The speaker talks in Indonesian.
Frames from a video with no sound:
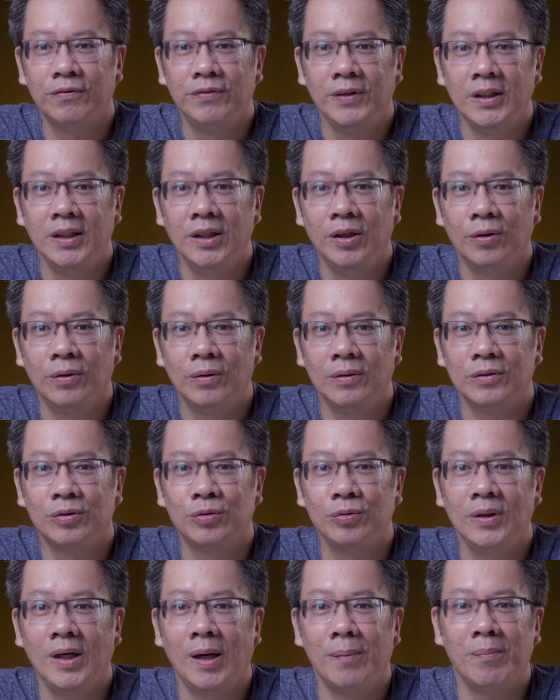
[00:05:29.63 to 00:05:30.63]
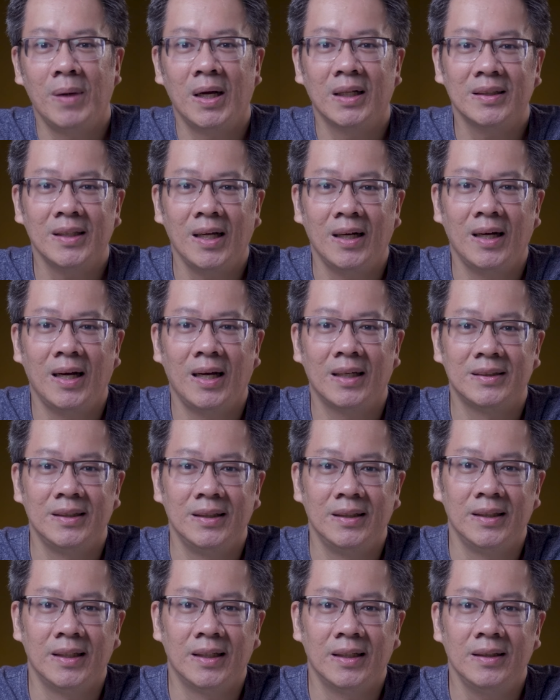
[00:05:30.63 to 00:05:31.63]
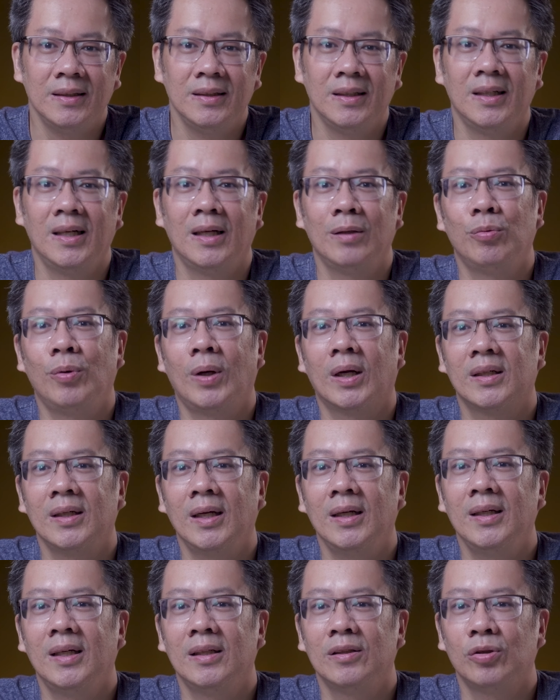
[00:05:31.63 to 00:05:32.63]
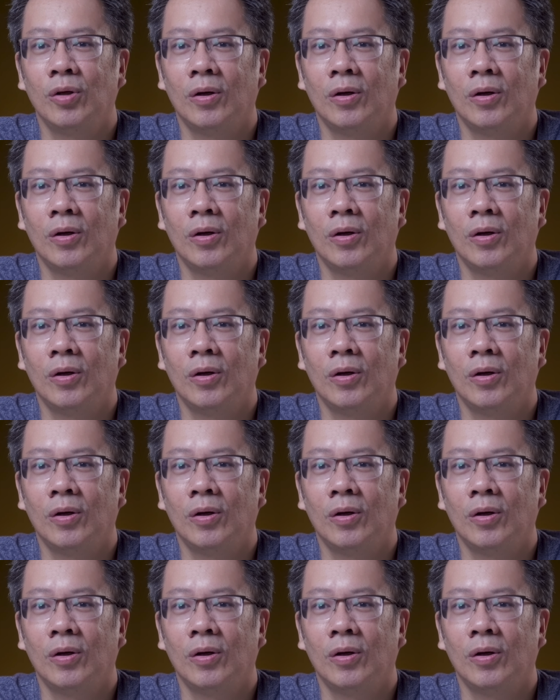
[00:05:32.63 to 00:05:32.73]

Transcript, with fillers: video sudah matang hasilnya dengan warna dan